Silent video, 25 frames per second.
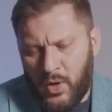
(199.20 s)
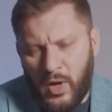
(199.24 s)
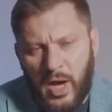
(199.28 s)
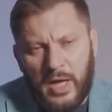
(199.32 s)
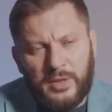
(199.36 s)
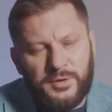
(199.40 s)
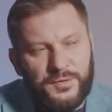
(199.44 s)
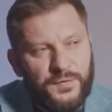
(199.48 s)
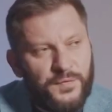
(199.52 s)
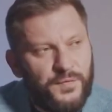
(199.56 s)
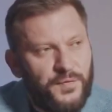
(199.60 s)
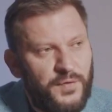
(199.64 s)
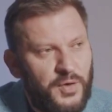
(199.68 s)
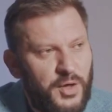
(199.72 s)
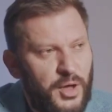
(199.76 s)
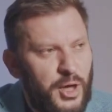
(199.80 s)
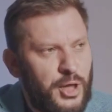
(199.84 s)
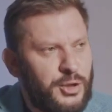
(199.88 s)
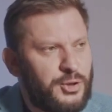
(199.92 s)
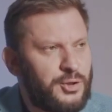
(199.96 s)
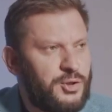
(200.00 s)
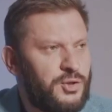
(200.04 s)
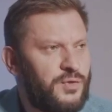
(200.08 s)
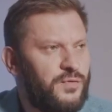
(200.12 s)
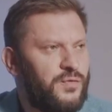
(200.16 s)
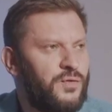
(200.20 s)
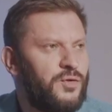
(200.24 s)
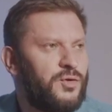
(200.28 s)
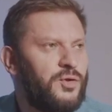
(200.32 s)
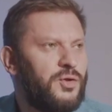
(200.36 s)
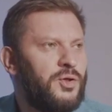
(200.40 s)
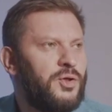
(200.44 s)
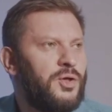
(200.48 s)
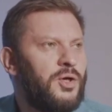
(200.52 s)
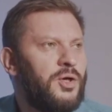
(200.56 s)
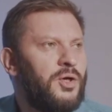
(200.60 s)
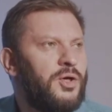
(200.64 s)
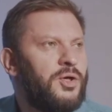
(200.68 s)

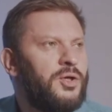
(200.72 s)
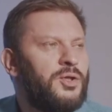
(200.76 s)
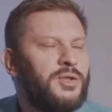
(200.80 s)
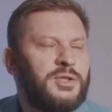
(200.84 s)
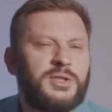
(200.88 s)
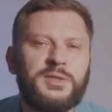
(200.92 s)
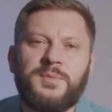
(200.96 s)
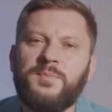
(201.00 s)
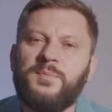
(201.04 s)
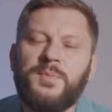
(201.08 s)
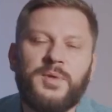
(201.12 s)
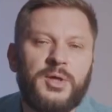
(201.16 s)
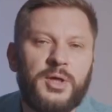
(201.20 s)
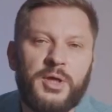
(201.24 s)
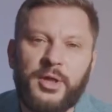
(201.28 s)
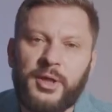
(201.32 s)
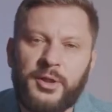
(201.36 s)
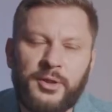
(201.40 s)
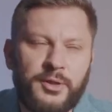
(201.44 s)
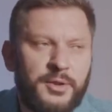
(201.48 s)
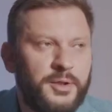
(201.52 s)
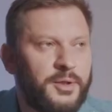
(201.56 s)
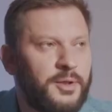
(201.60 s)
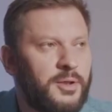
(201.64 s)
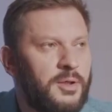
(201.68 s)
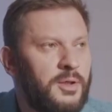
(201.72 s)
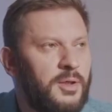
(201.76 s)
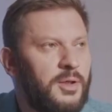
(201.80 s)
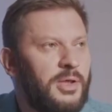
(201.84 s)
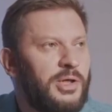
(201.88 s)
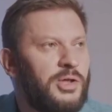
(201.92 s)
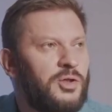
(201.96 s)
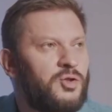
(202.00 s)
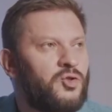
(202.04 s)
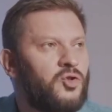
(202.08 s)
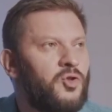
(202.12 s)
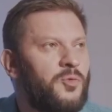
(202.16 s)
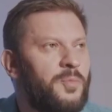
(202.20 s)
ответственный, смелый,
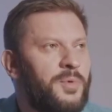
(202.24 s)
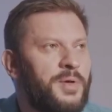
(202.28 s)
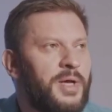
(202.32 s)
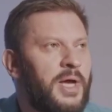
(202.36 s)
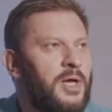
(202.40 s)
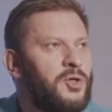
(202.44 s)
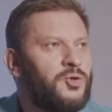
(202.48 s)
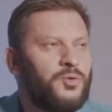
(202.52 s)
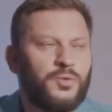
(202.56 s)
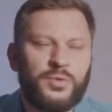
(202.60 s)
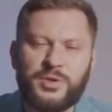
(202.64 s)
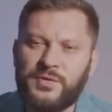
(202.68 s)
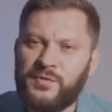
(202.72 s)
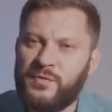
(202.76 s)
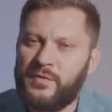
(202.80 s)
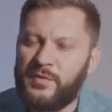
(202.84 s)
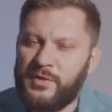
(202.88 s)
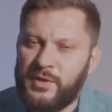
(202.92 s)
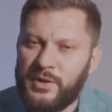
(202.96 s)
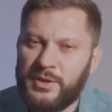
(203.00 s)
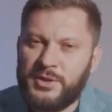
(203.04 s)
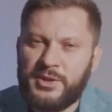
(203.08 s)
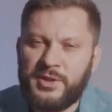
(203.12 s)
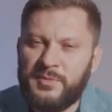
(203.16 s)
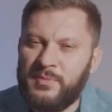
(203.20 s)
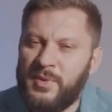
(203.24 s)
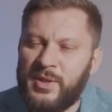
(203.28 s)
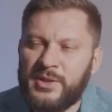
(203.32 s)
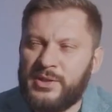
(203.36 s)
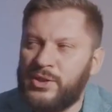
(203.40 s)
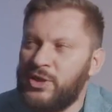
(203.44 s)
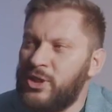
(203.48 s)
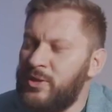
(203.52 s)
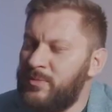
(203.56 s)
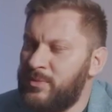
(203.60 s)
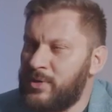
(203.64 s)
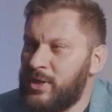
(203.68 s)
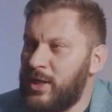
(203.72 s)
чтобы я чувствовала себя
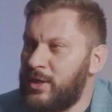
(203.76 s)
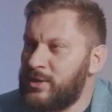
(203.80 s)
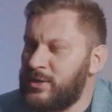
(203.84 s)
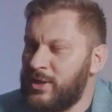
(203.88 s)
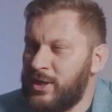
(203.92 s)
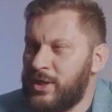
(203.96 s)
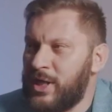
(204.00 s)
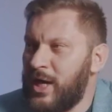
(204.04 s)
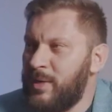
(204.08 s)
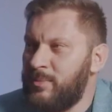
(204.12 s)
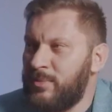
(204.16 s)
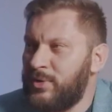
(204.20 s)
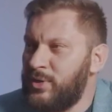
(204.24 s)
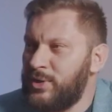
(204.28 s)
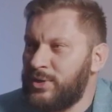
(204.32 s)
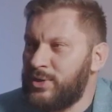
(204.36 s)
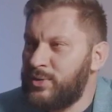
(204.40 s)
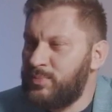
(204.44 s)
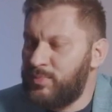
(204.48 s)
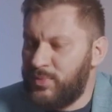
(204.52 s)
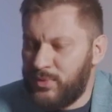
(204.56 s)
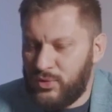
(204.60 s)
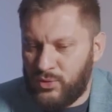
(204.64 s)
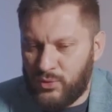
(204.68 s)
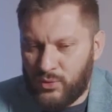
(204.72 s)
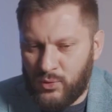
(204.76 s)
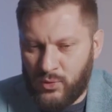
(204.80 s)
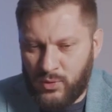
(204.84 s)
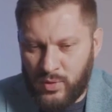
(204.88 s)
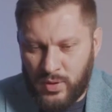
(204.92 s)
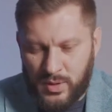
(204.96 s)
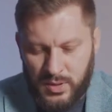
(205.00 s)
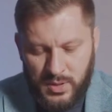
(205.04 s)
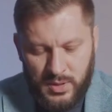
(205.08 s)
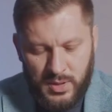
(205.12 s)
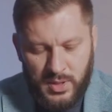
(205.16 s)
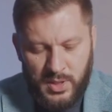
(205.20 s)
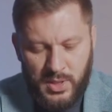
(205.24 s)
за ним как за каменной
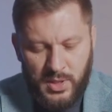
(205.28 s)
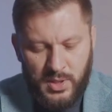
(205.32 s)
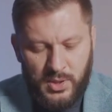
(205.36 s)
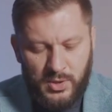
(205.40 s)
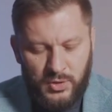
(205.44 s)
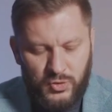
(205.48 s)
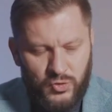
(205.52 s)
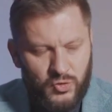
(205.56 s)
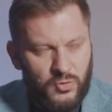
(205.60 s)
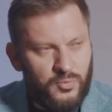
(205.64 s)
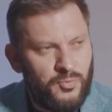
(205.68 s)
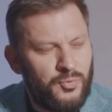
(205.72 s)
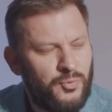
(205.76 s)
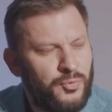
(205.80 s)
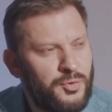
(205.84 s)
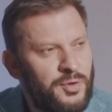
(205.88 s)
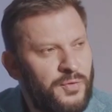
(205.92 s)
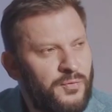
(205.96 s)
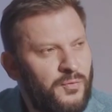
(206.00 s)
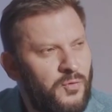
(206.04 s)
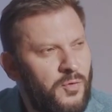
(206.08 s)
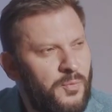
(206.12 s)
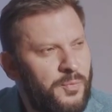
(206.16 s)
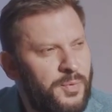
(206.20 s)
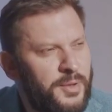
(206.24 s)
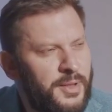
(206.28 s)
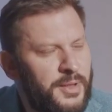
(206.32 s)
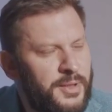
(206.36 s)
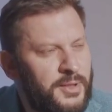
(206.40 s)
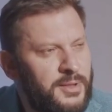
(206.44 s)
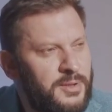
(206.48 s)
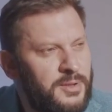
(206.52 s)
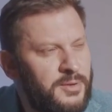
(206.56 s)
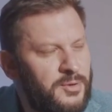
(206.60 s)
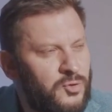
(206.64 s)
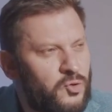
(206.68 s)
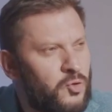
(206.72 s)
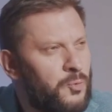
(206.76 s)
спиной, чтобы у него
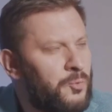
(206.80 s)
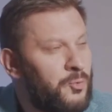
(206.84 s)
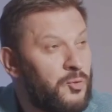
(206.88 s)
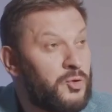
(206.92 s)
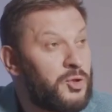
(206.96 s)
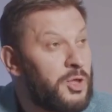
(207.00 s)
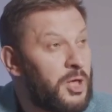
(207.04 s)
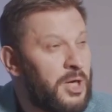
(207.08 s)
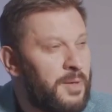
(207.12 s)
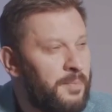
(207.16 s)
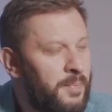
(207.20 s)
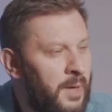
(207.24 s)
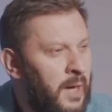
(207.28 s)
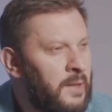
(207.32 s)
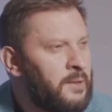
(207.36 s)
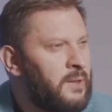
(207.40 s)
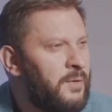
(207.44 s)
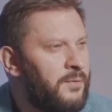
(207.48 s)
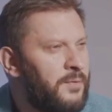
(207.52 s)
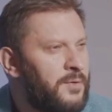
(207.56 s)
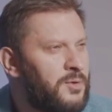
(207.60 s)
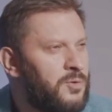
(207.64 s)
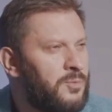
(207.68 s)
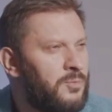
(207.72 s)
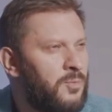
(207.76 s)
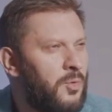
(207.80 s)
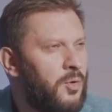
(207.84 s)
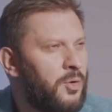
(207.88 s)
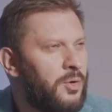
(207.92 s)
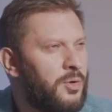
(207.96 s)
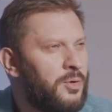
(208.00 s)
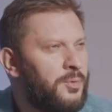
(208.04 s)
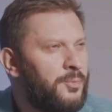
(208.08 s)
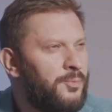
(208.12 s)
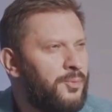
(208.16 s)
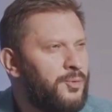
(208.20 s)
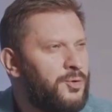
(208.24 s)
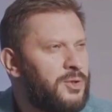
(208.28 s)
были, чтобы он зарабатывать
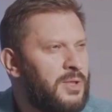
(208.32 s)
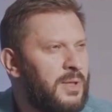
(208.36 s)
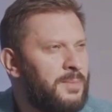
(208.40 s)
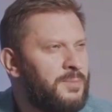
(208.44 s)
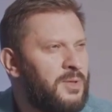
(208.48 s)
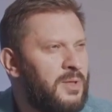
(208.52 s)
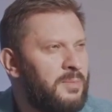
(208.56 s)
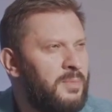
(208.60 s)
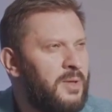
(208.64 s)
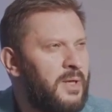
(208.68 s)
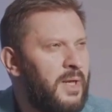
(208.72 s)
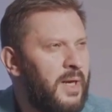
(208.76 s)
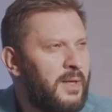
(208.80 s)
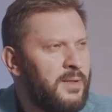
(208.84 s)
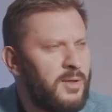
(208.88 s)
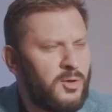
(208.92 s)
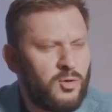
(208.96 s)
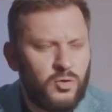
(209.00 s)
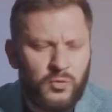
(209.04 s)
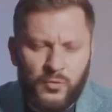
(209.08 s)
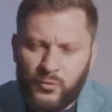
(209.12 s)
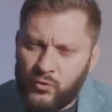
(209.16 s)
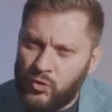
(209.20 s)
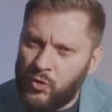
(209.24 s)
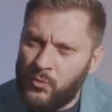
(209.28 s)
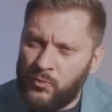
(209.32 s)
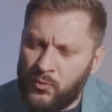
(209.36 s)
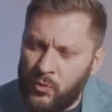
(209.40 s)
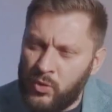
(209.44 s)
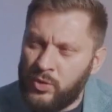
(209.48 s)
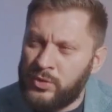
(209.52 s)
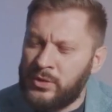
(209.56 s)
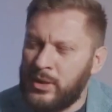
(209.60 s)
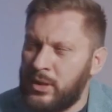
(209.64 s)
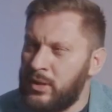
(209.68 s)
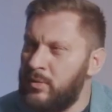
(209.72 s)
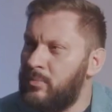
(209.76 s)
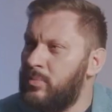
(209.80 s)
мог. Пусть там не миллионер, но чтобы
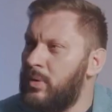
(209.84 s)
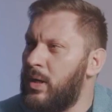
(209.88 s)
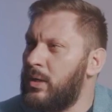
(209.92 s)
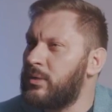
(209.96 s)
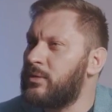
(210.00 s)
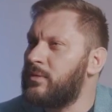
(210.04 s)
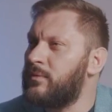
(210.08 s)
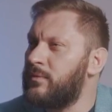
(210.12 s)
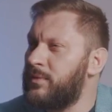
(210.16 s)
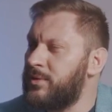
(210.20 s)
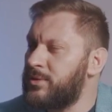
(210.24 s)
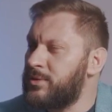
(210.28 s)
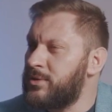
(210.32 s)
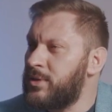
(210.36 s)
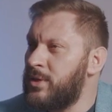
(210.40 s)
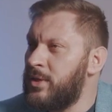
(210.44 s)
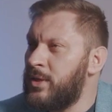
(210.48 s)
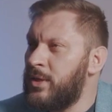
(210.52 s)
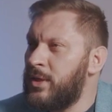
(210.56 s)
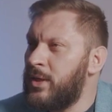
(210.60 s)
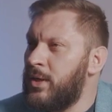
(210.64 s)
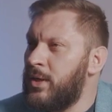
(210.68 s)
мог зарабатывать